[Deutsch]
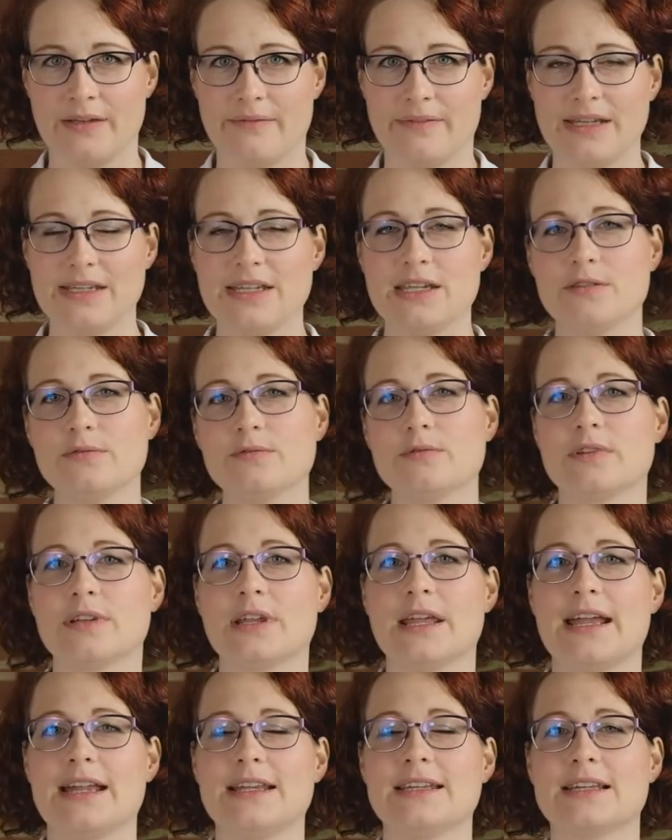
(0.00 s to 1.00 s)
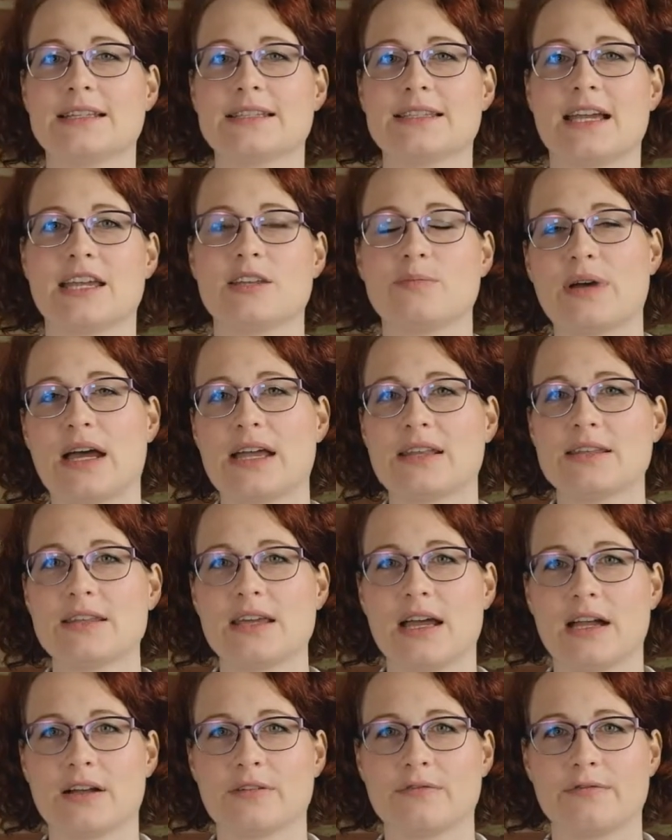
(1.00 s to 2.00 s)
Wenn ihr nun Elternzeit
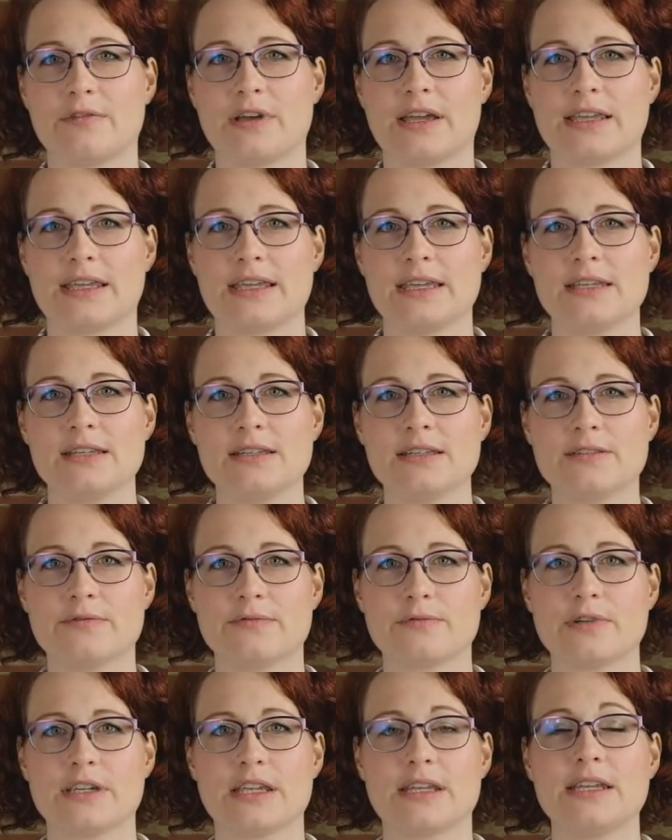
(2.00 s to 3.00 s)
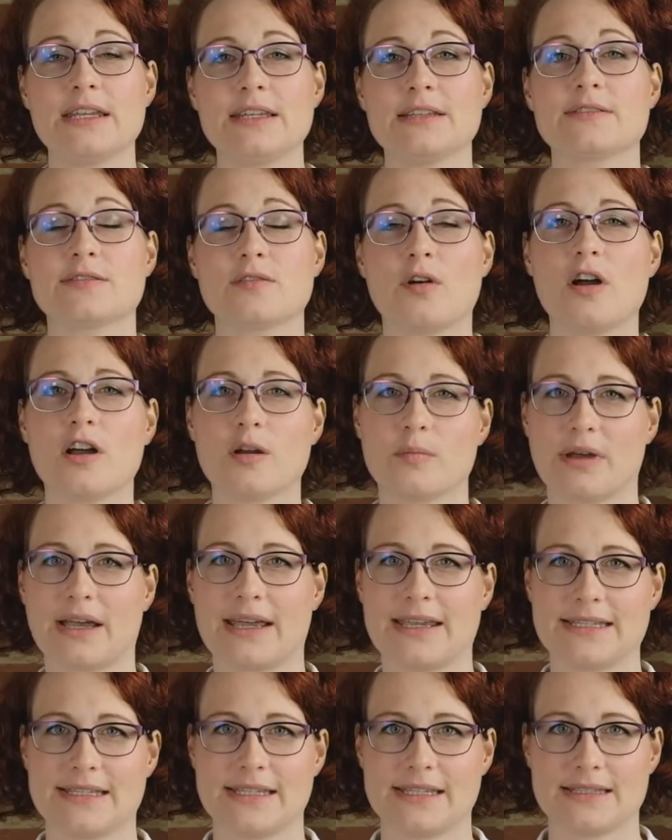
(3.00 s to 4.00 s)
beantragt für ein Kind, wo ihr nicht
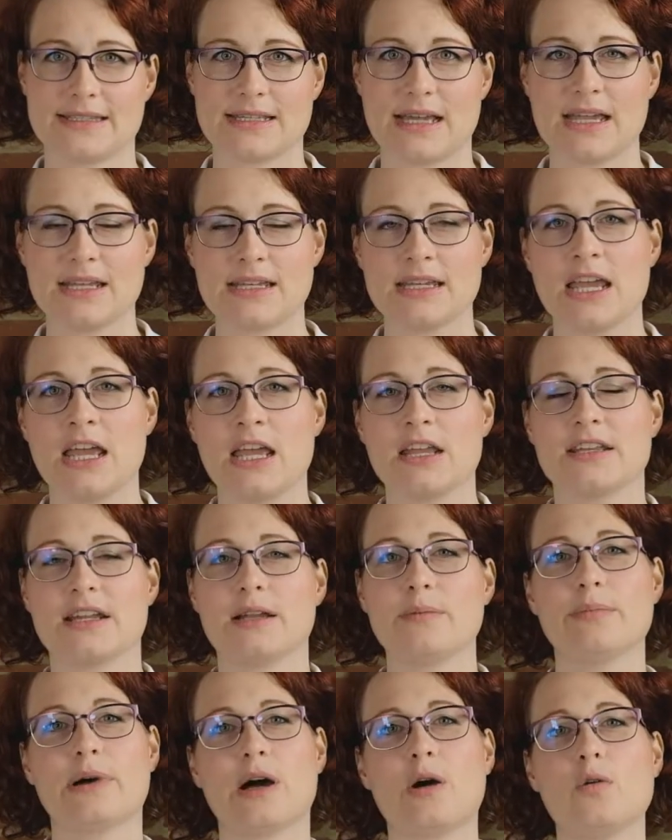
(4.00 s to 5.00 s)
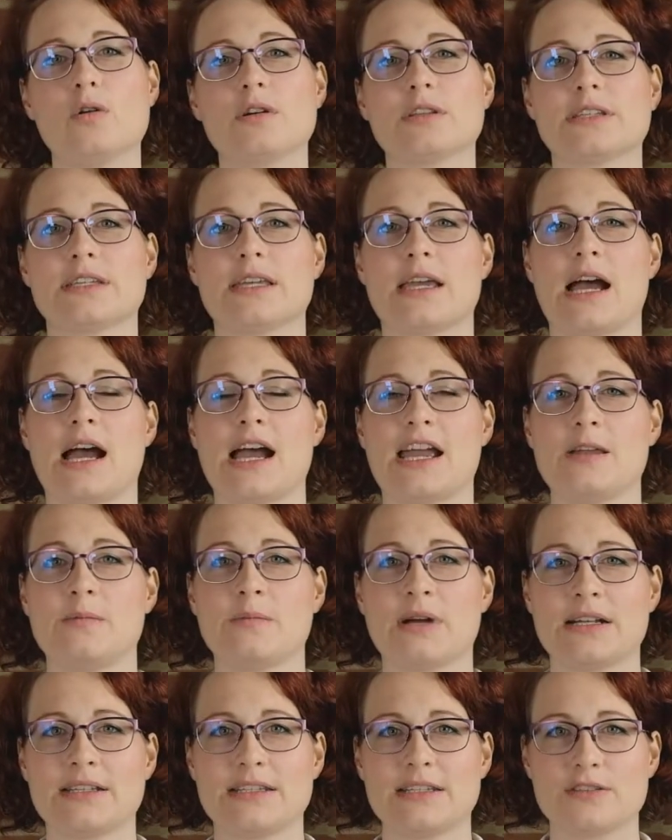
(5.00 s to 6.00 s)
sorgeberechtigt seid, dann braucht ihr
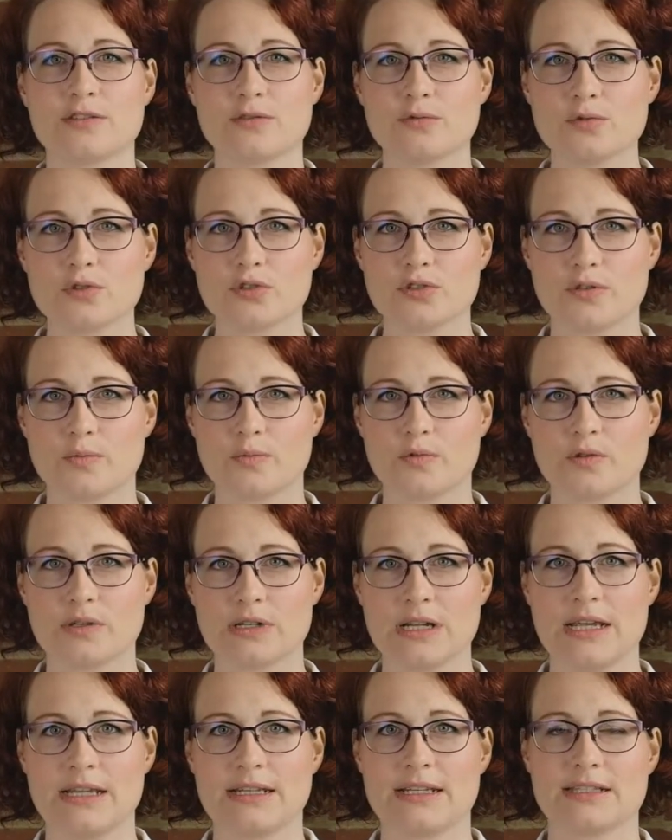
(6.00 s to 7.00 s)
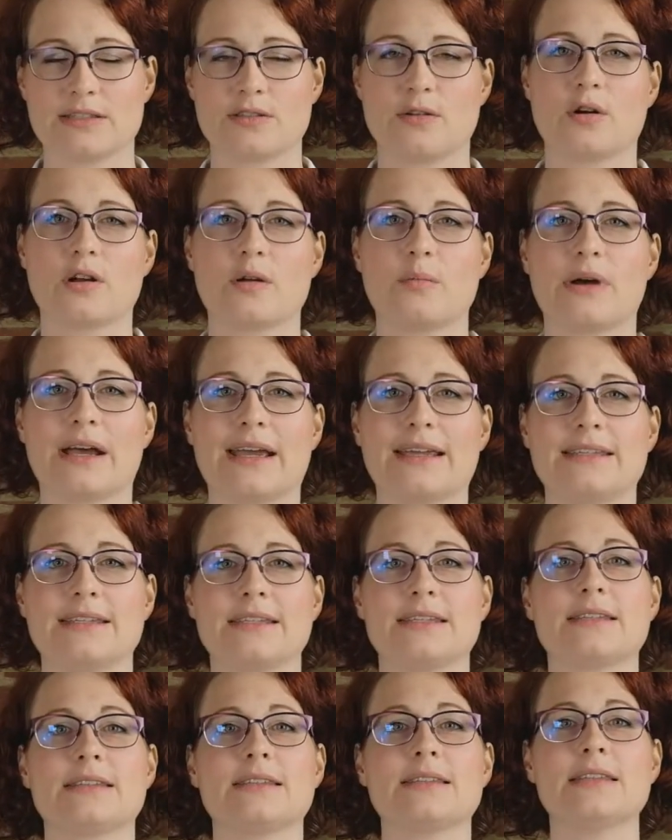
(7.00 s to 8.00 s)
einmal die Zustimmung des
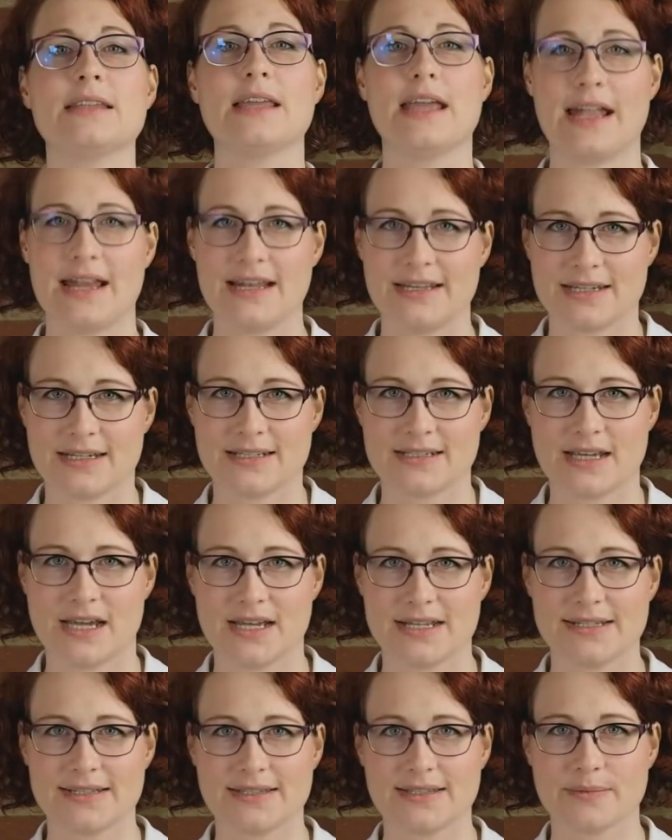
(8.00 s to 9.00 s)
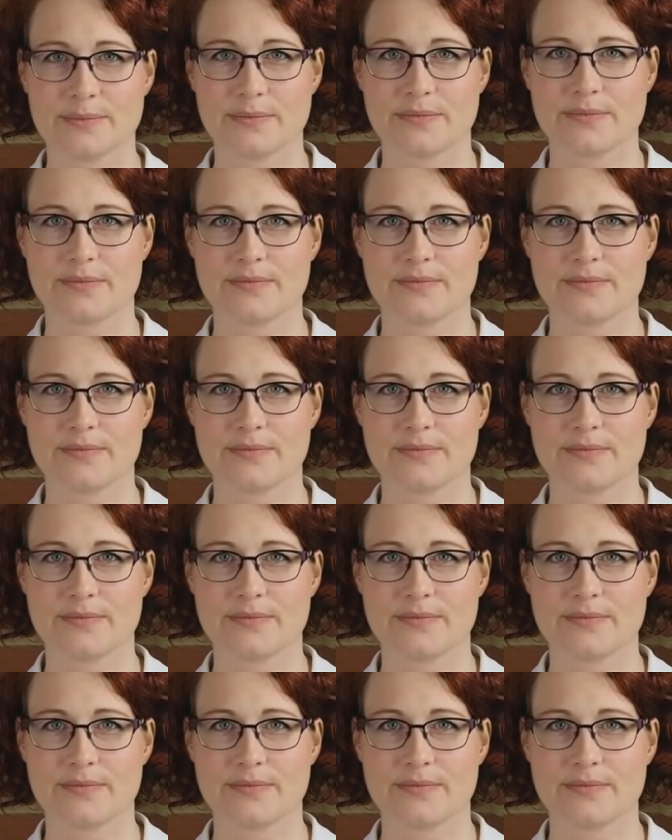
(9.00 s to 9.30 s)
sorgeberechtigten Elternteils.